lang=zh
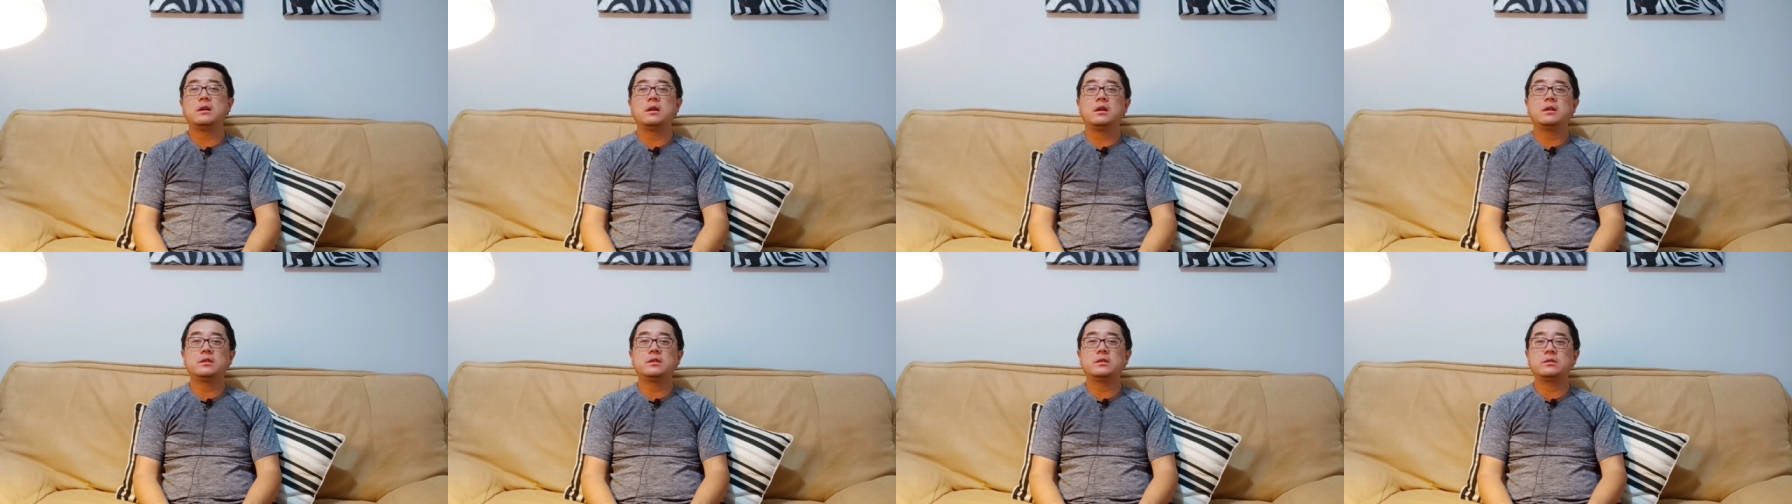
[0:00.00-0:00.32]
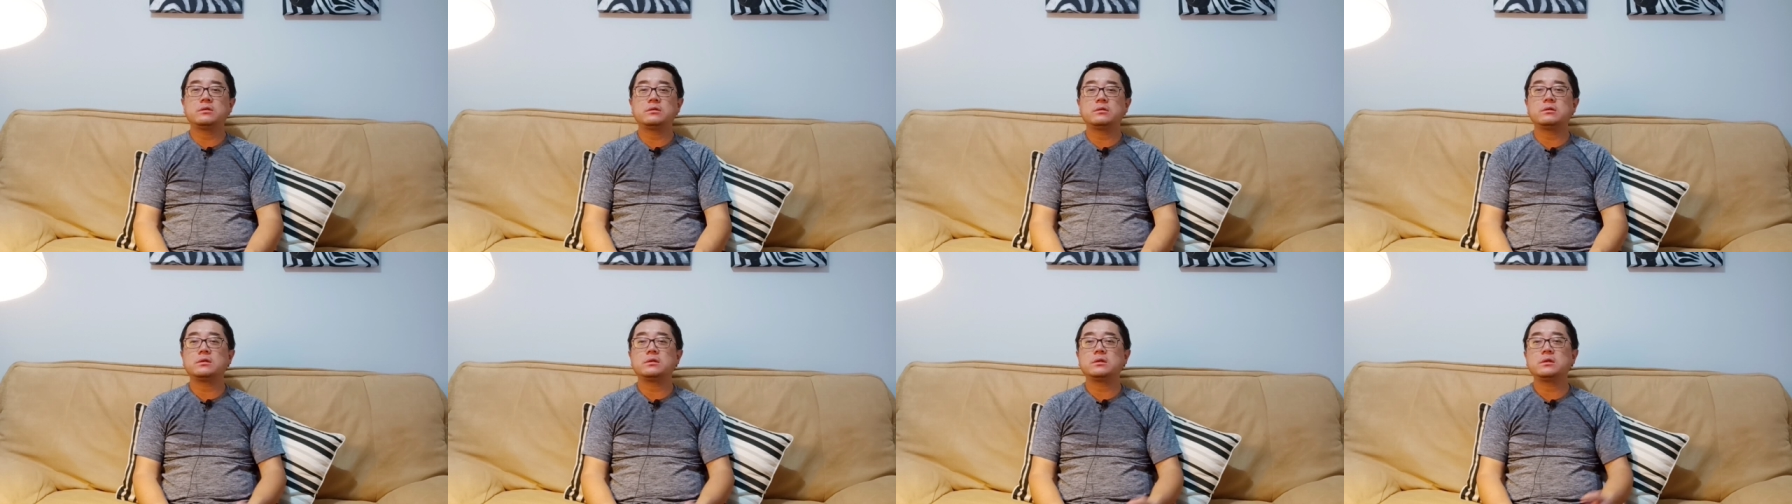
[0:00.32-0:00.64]
就
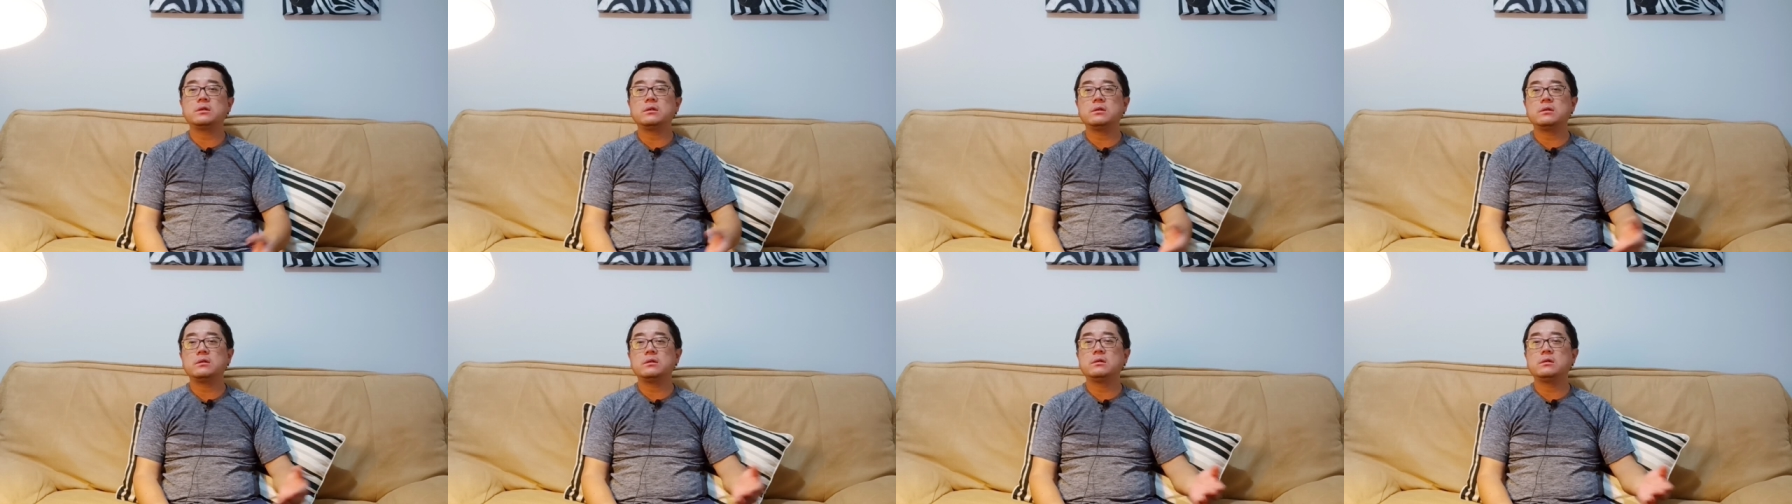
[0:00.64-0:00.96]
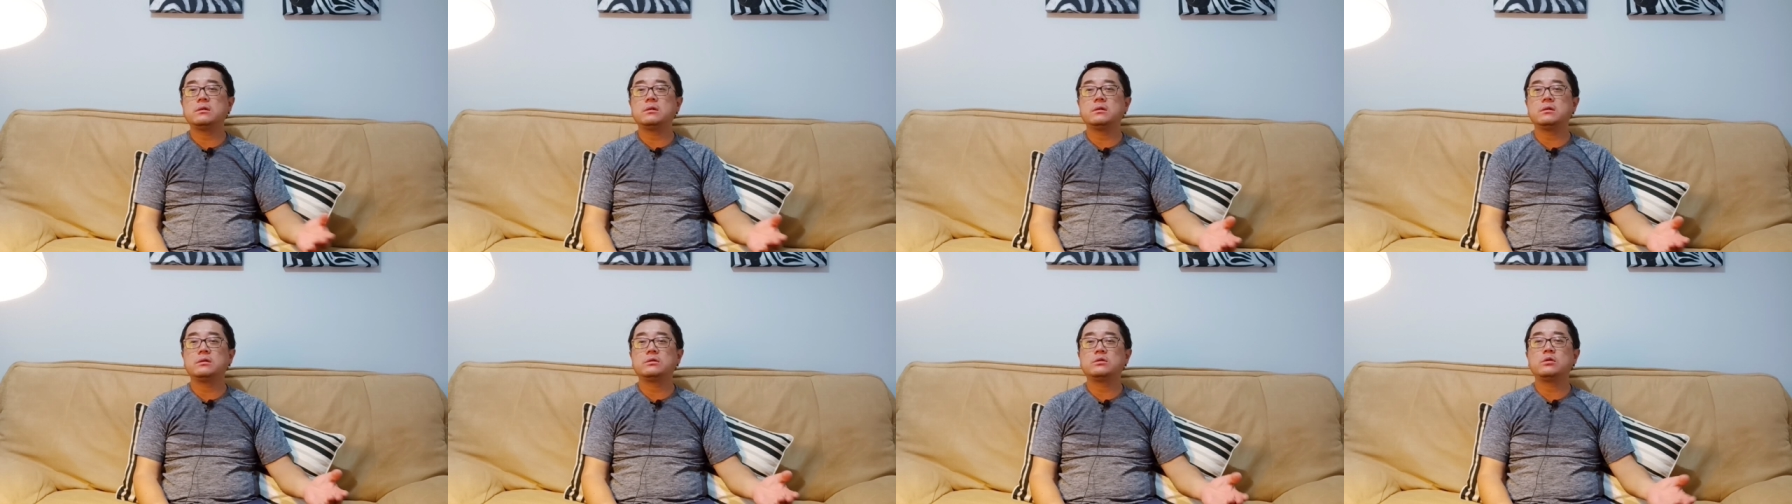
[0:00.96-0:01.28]
是一
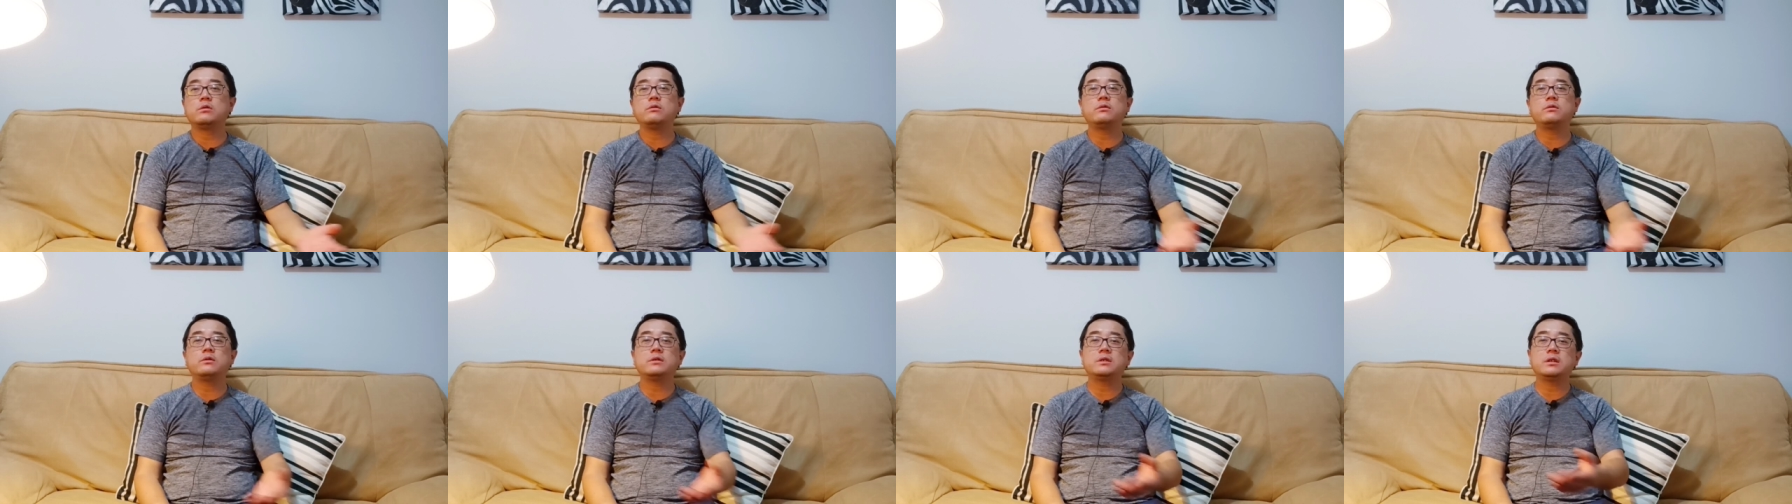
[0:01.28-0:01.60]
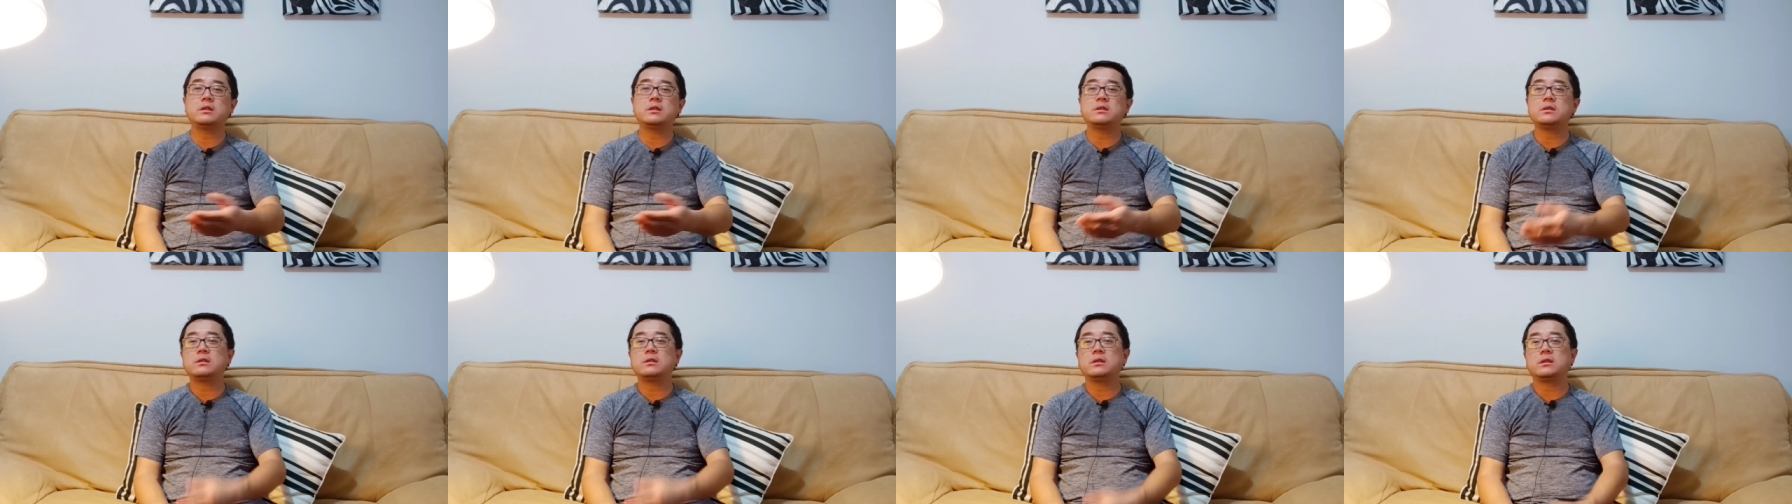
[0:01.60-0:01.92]
个冲锋
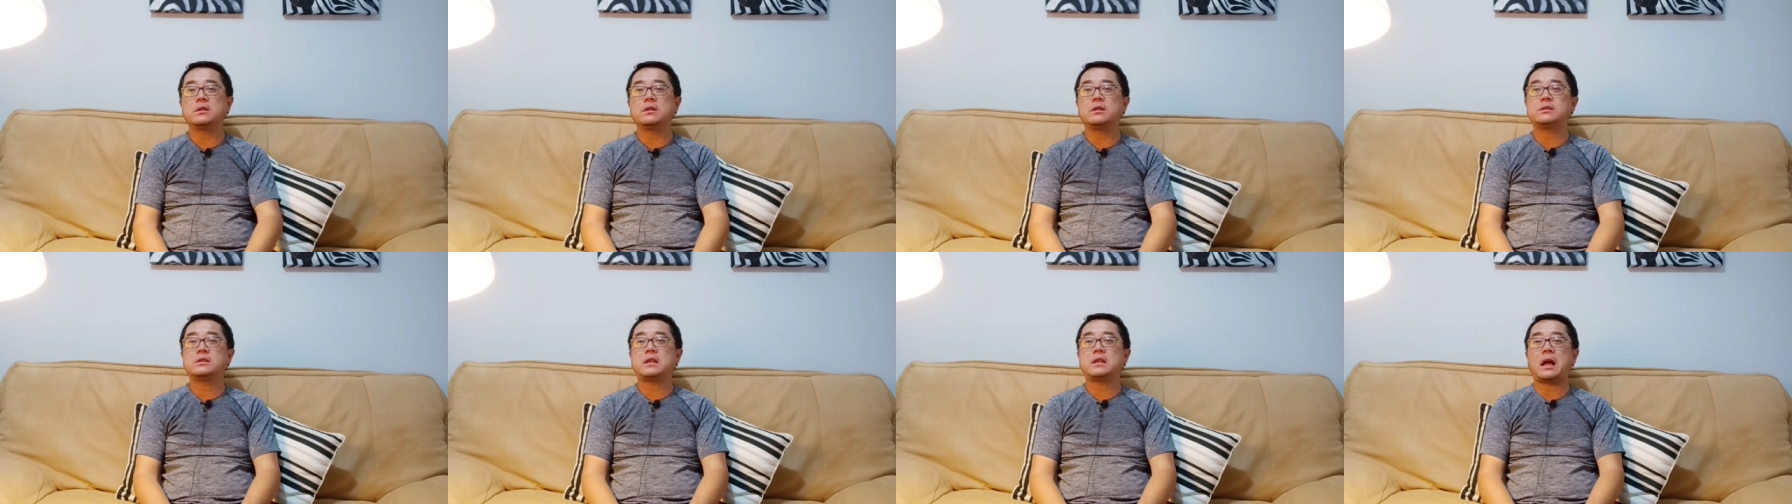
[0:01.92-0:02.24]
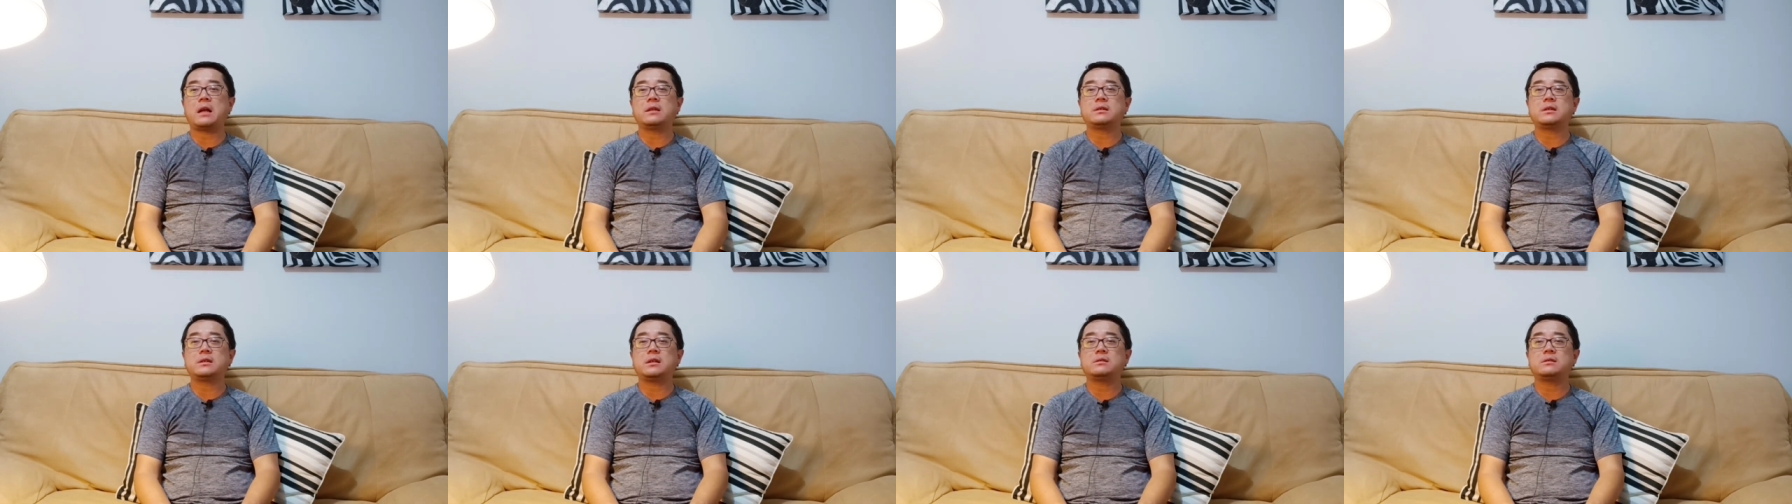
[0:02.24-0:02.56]
陷阵的一个
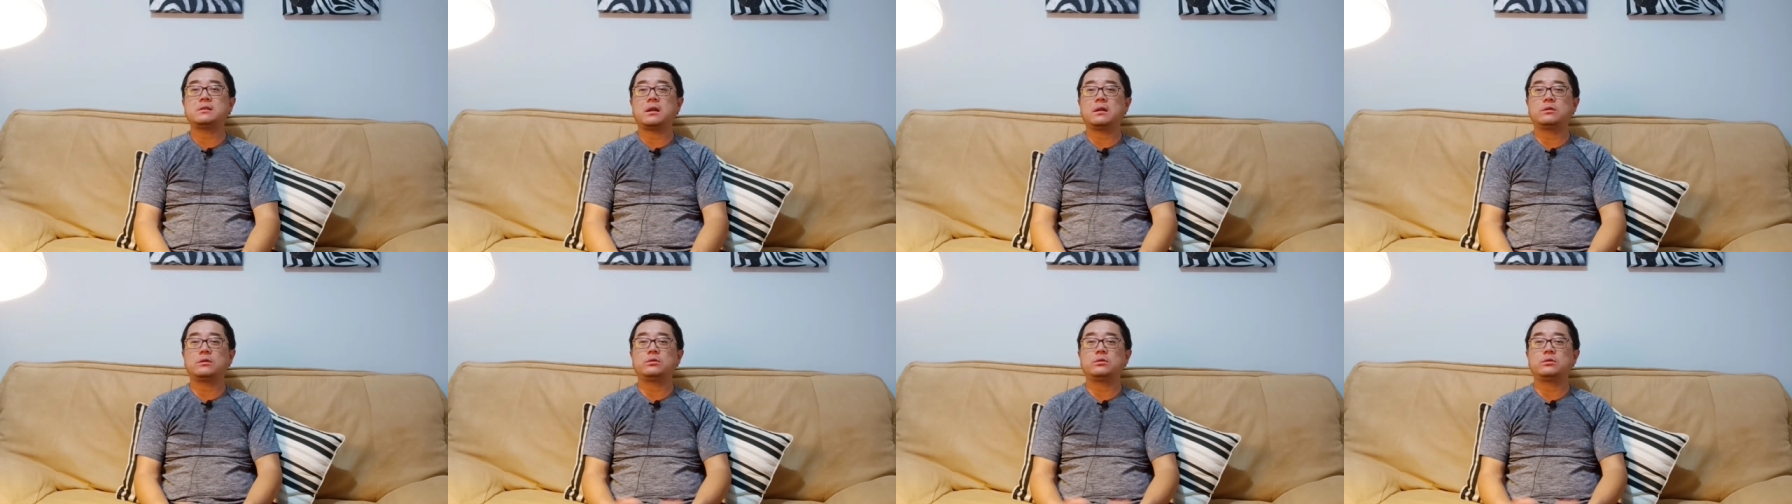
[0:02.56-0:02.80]
大战场。